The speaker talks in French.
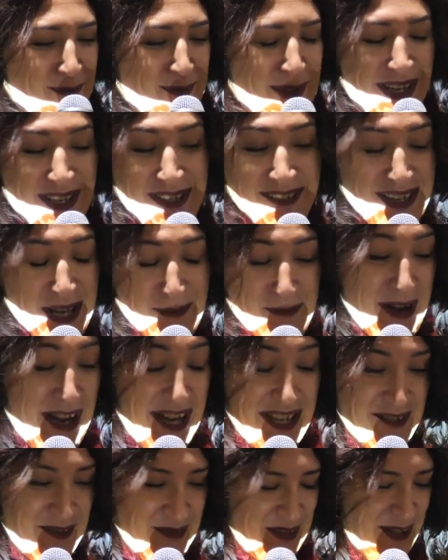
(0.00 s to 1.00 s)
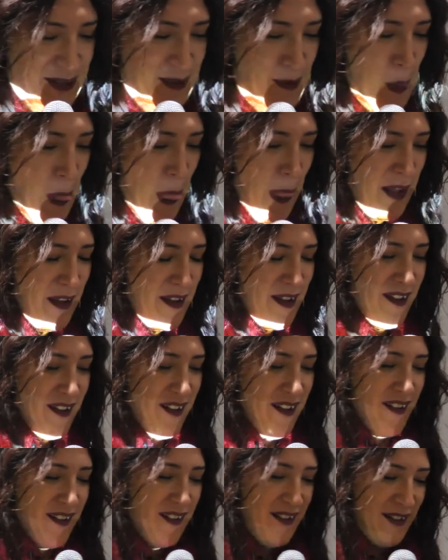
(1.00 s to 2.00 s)
ben, l'appareil en fait.
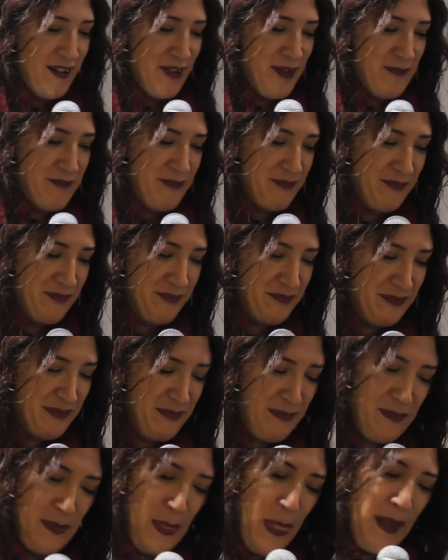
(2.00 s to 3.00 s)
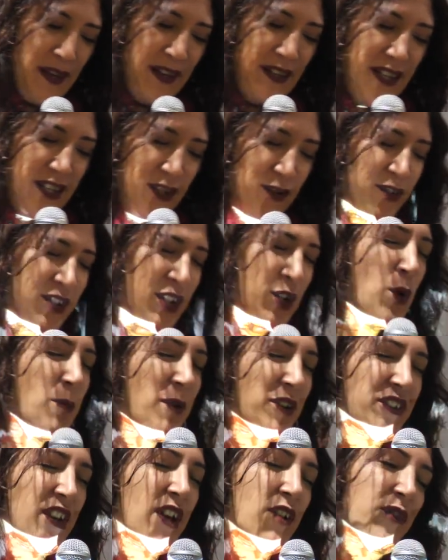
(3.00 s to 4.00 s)
Euh, et donc j'ai
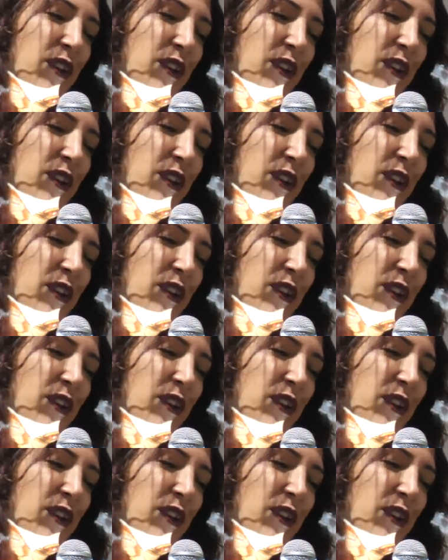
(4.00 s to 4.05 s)
commencé à